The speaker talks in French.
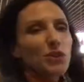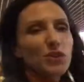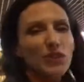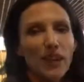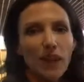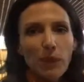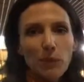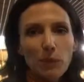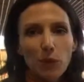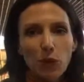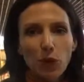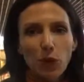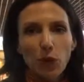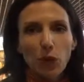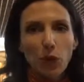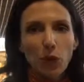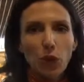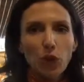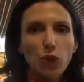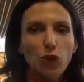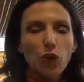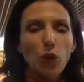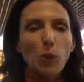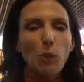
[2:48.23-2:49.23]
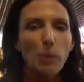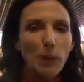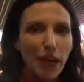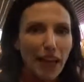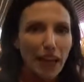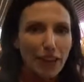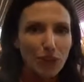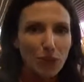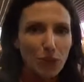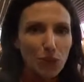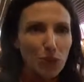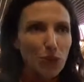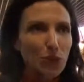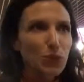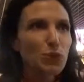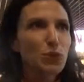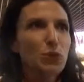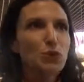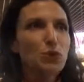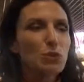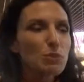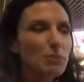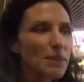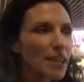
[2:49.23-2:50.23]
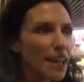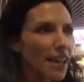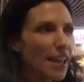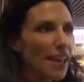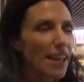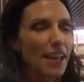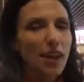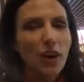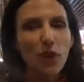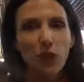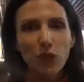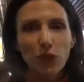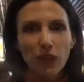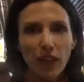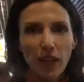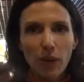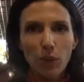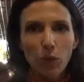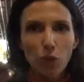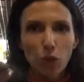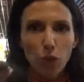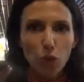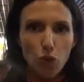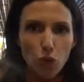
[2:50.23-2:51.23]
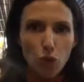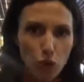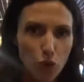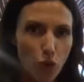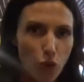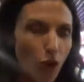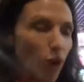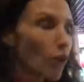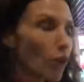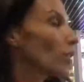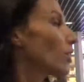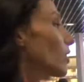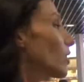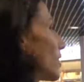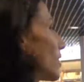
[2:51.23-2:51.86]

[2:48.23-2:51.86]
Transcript: en termes de température de lumière, en termes de couleur.